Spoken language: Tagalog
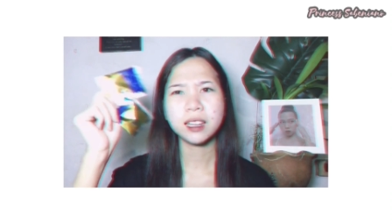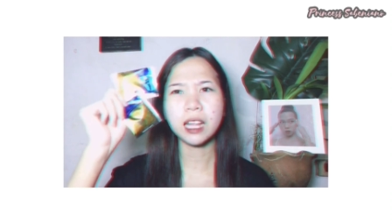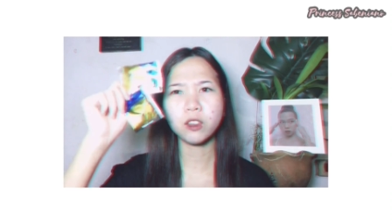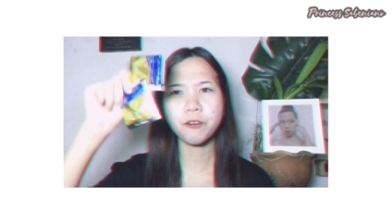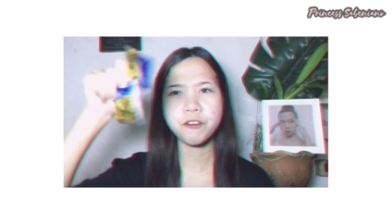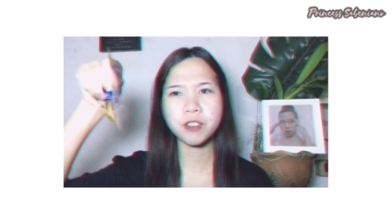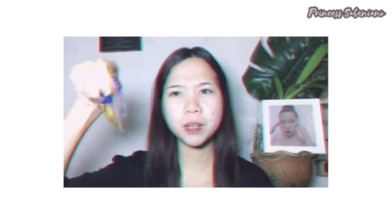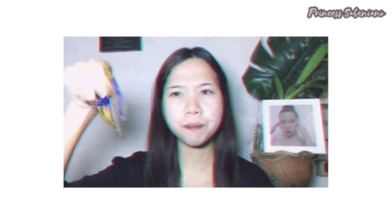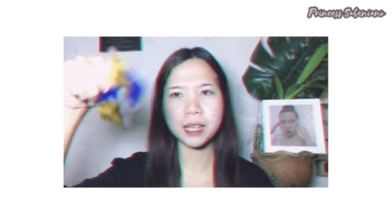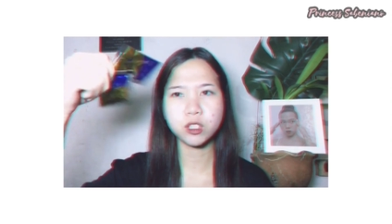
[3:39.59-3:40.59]
10 to
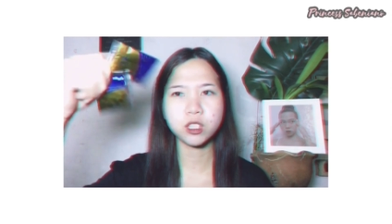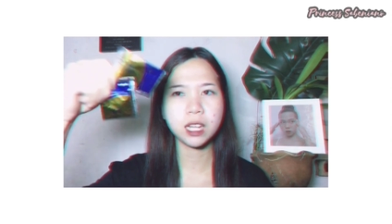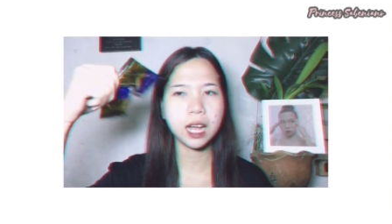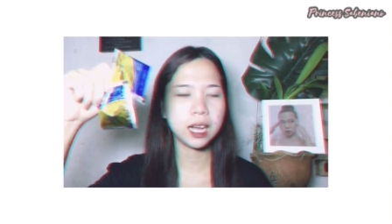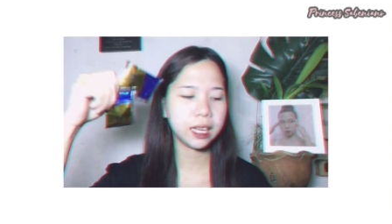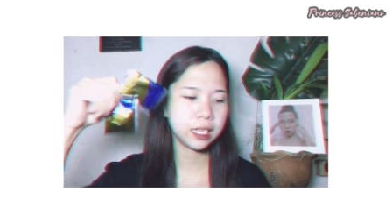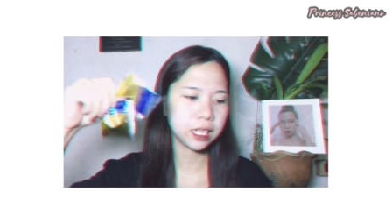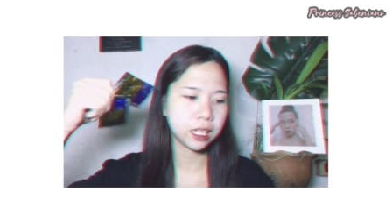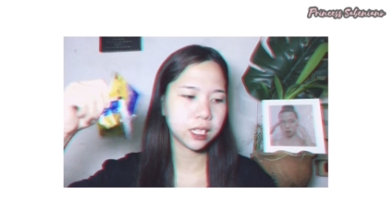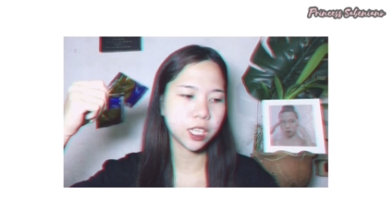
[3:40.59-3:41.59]
15 pesos lang
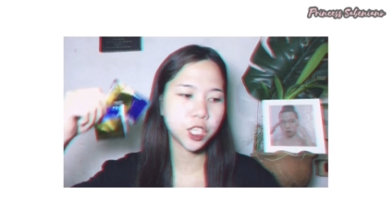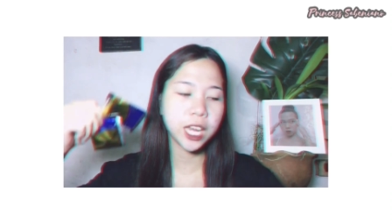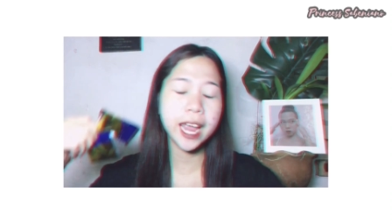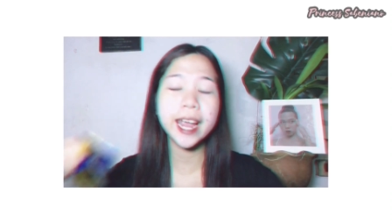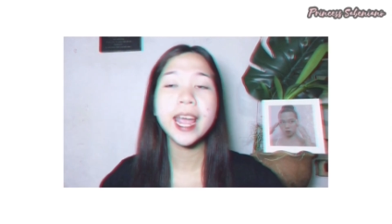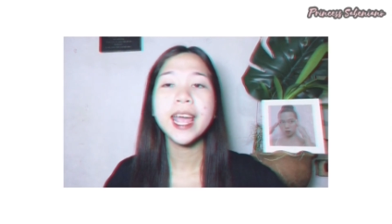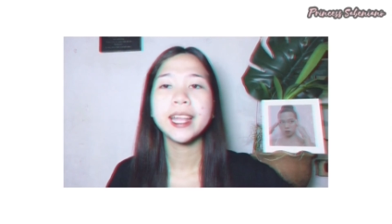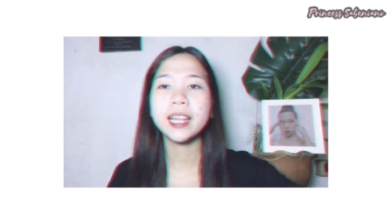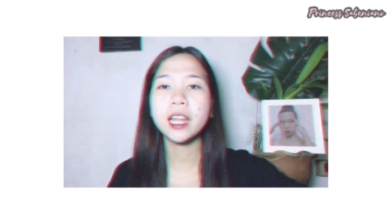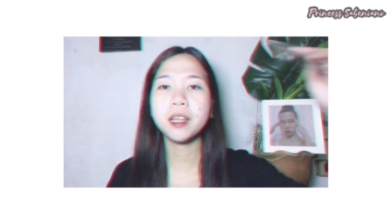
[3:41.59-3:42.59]
isang sachet.
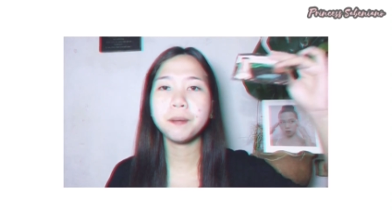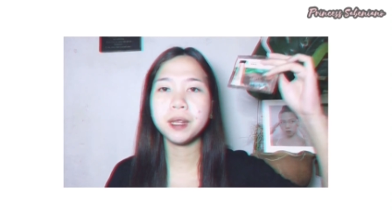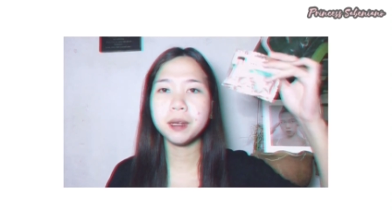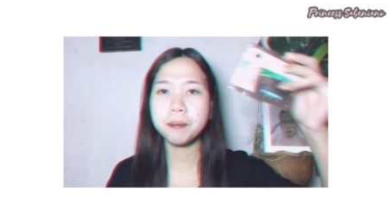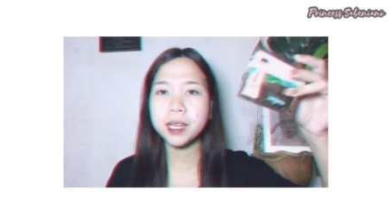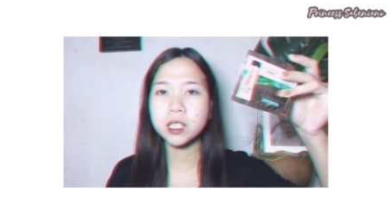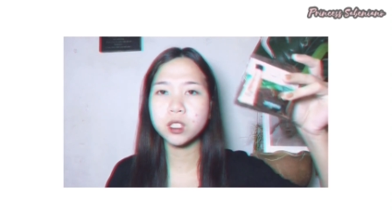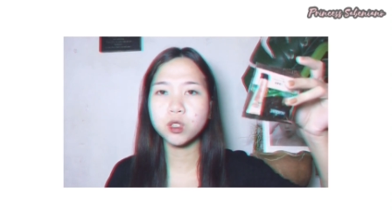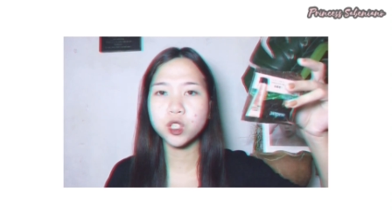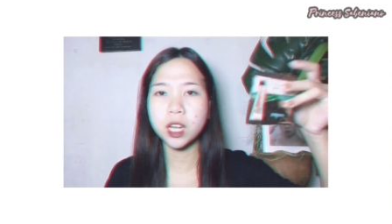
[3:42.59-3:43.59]
Then,
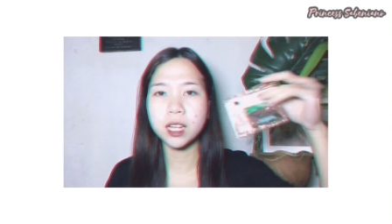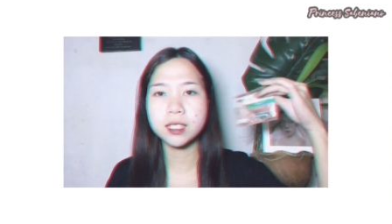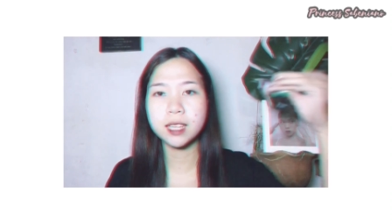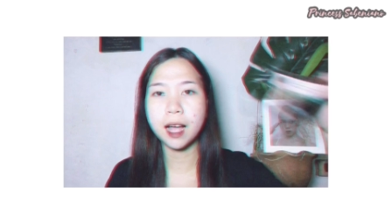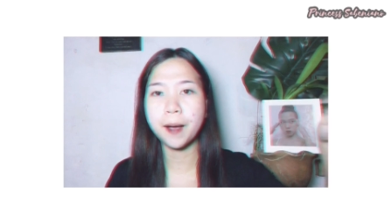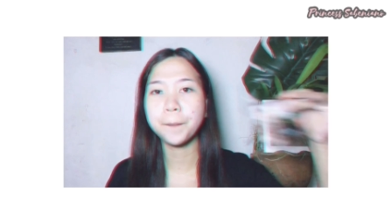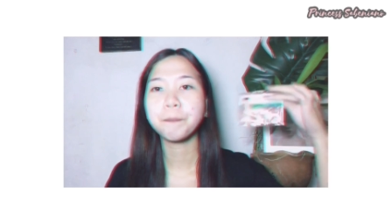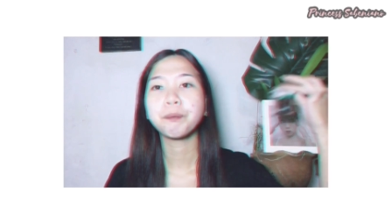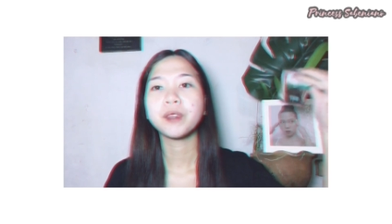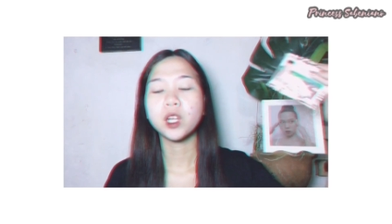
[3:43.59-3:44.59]
i-mini-mix ko siya sa
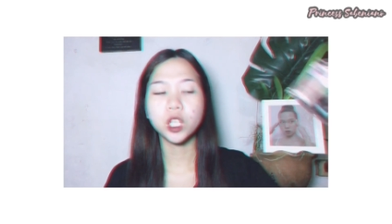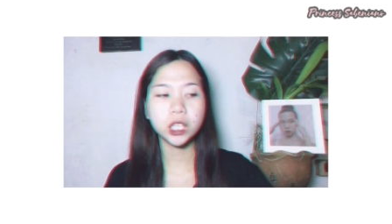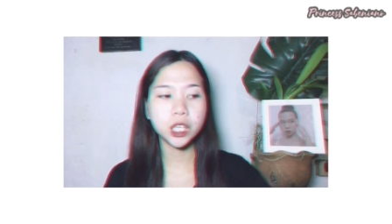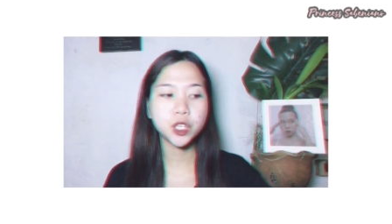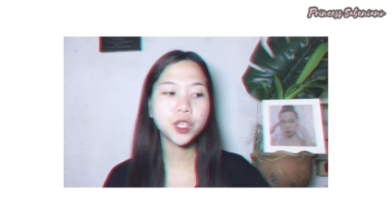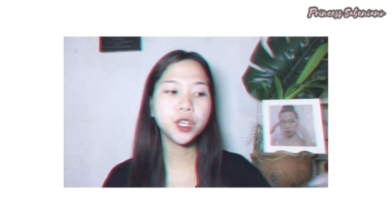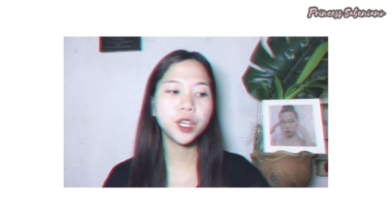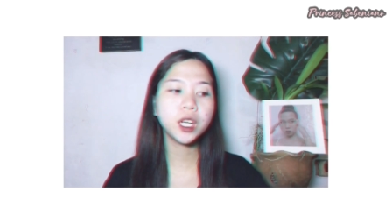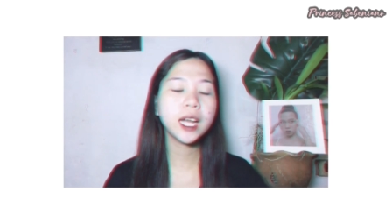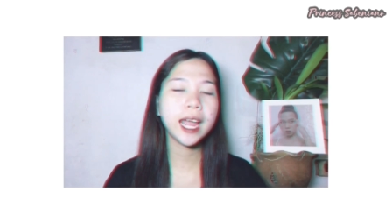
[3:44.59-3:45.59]

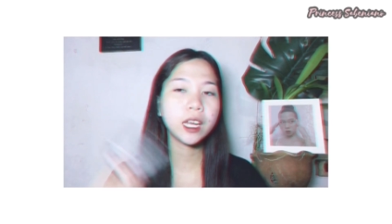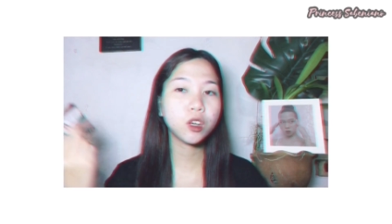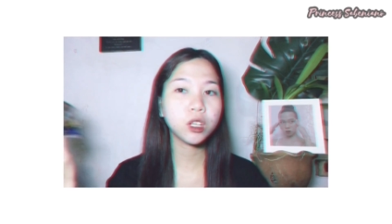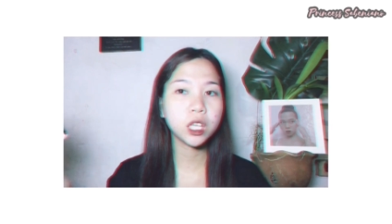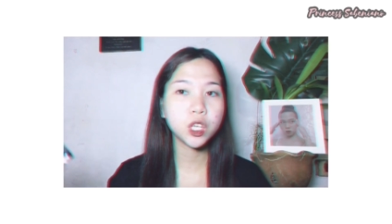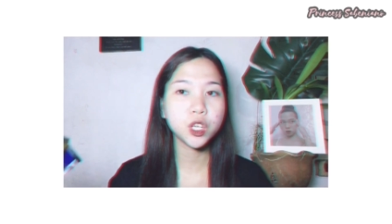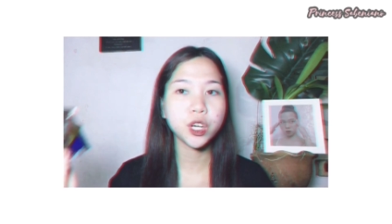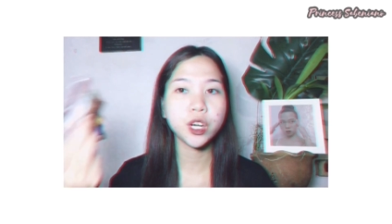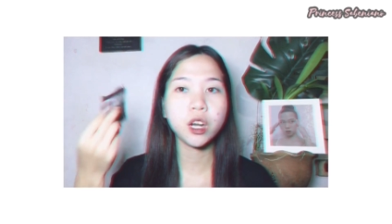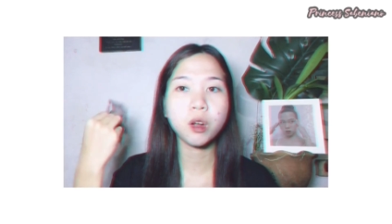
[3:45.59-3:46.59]
conditioner, any
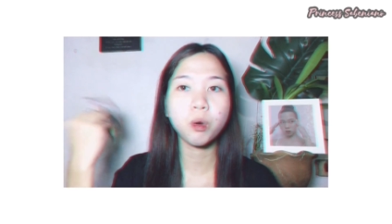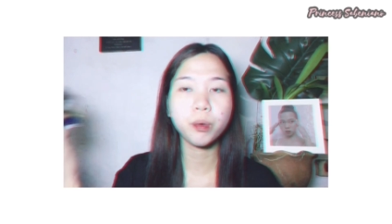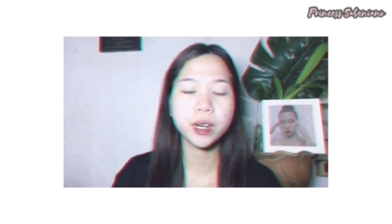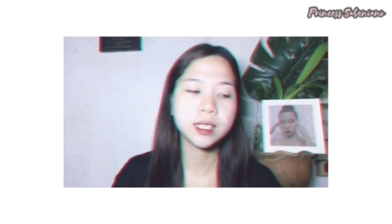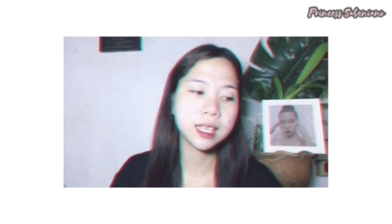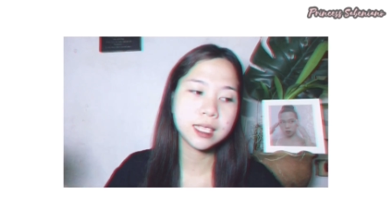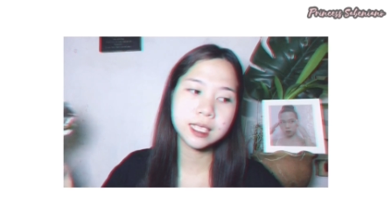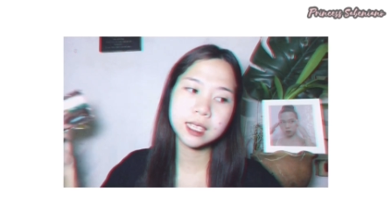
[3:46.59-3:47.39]
conditioner na nag-work sa